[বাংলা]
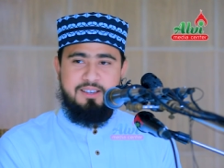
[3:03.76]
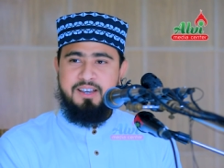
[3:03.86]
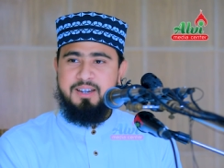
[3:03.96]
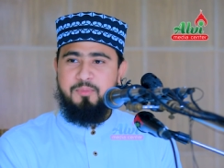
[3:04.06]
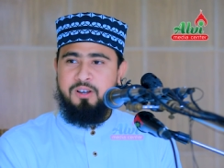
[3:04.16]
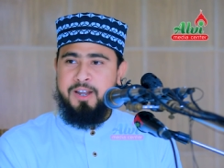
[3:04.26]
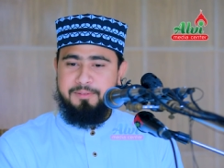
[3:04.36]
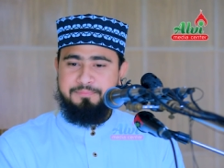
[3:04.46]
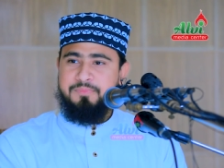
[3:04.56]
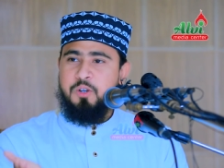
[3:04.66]
এসে বললেন
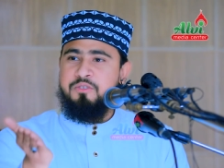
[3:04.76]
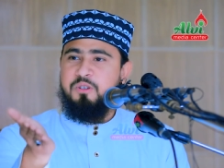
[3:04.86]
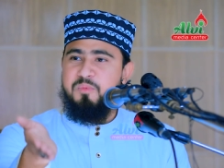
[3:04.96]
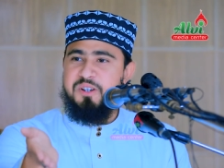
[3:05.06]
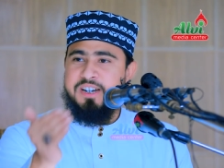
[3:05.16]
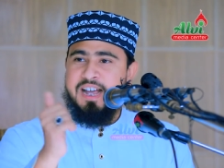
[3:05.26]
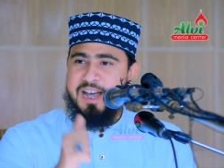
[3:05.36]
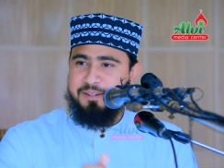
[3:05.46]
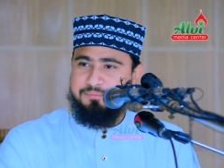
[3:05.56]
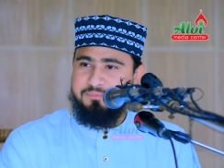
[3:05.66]
হুজুর মিষ্টি
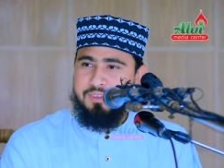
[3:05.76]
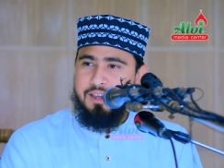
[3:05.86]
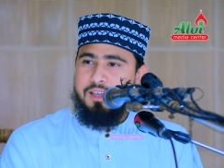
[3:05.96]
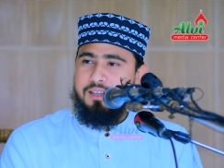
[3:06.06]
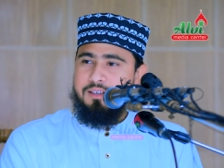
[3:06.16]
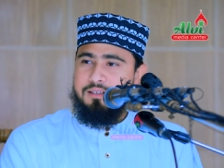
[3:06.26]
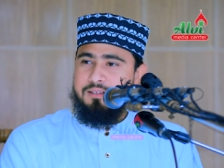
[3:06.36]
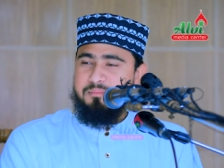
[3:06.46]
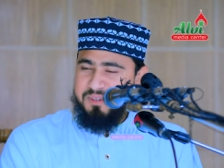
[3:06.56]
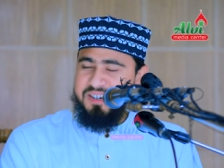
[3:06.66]
খান
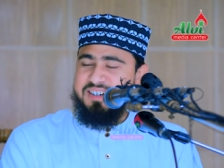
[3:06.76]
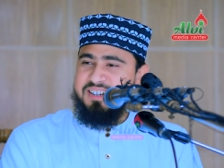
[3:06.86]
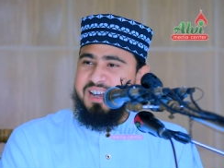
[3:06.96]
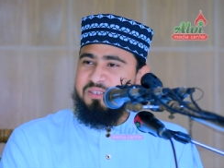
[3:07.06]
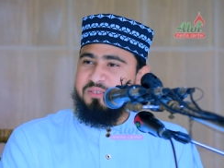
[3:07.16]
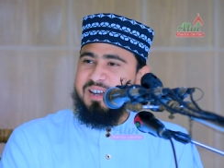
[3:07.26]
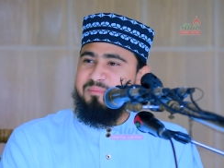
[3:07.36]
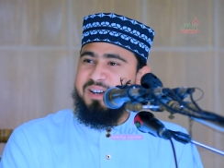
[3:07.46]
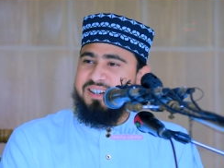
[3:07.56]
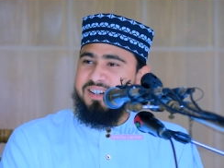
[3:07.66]
মিষ্টি যেহেতু
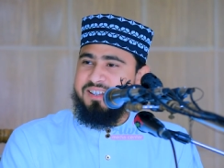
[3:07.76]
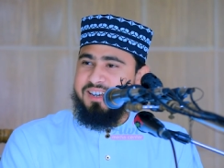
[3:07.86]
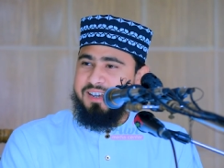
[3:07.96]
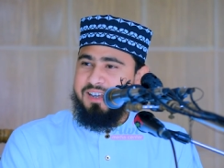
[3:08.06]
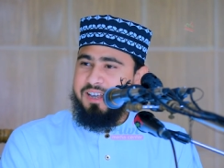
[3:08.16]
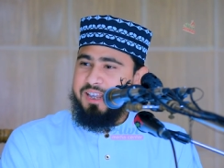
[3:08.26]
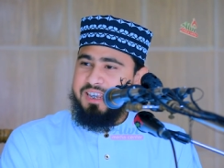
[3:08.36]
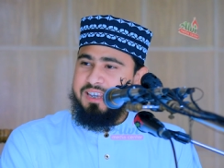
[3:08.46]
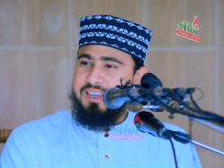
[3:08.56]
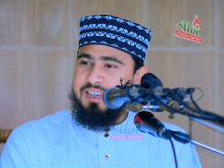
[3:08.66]
সামনে এসেছে
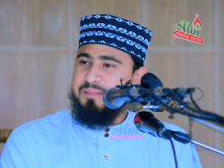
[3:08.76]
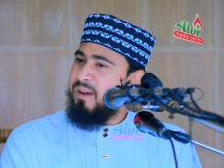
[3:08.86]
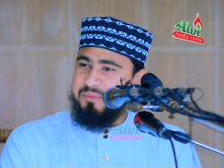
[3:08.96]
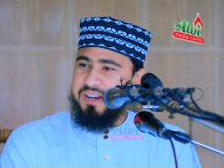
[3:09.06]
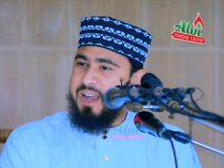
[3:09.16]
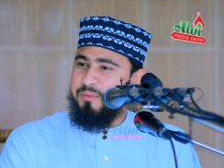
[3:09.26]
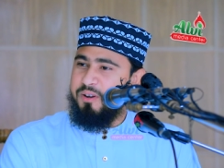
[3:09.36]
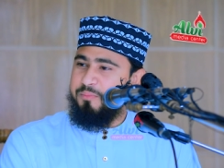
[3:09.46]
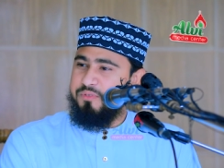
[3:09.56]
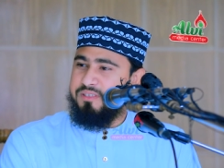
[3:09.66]
ইমাম
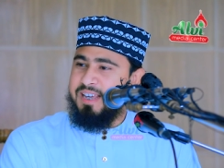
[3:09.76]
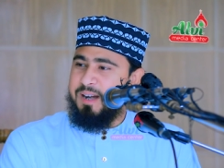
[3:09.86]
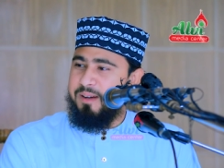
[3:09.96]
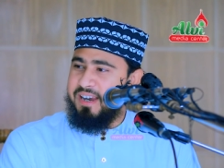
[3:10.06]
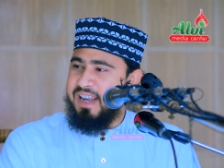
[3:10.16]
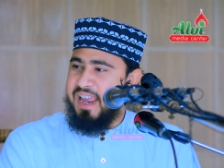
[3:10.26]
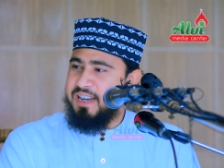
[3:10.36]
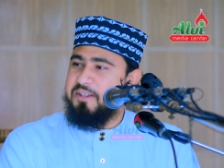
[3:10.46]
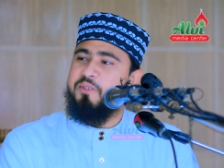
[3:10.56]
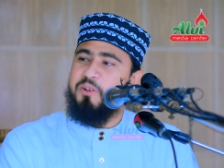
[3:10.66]
সাহেবেরও বুঝতে আর বাকি নাই
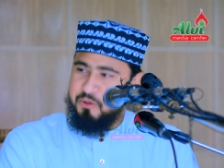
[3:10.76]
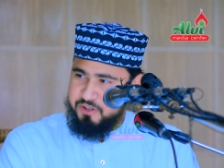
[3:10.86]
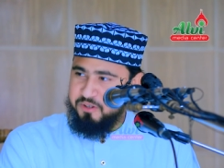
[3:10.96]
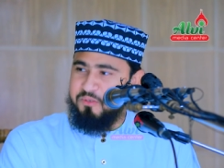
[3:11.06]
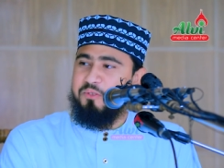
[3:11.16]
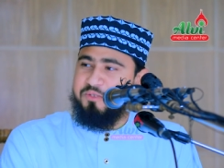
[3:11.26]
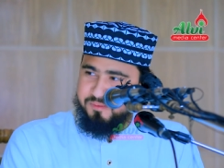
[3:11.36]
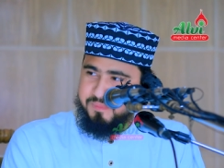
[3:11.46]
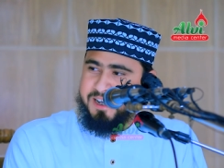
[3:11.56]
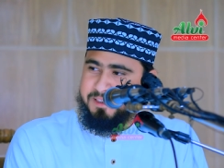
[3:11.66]
নিশ্চয়ই খুশির কোনো
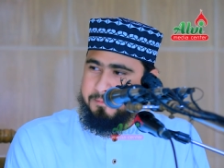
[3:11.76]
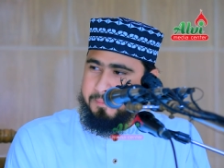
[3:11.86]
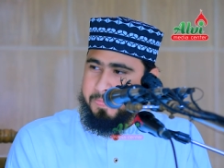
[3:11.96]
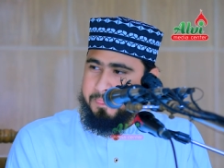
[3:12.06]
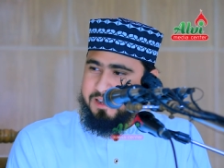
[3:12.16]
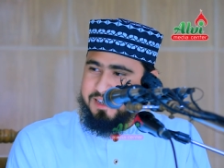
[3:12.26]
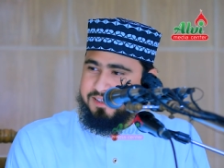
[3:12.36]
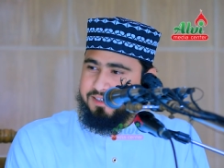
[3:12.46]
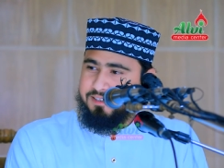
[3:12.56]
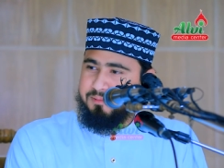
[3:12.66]
সংবাদ
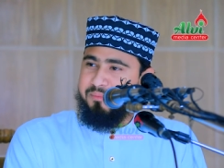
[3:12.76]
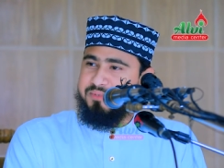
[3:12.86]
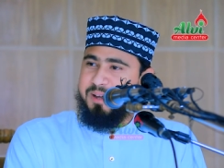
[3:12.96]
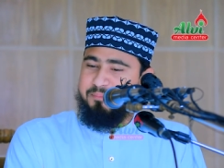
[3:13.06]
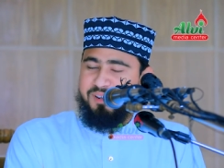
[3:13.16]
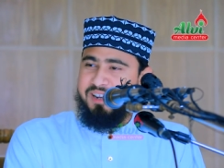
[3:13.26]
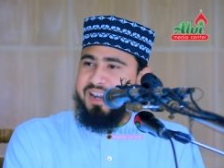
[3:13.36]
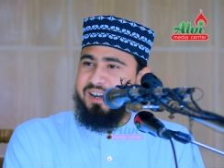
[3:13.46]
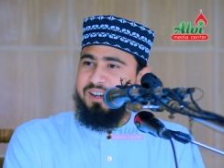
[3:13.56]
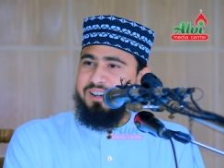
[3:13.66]
আচ্ছা ইমাম সাহেব বললেন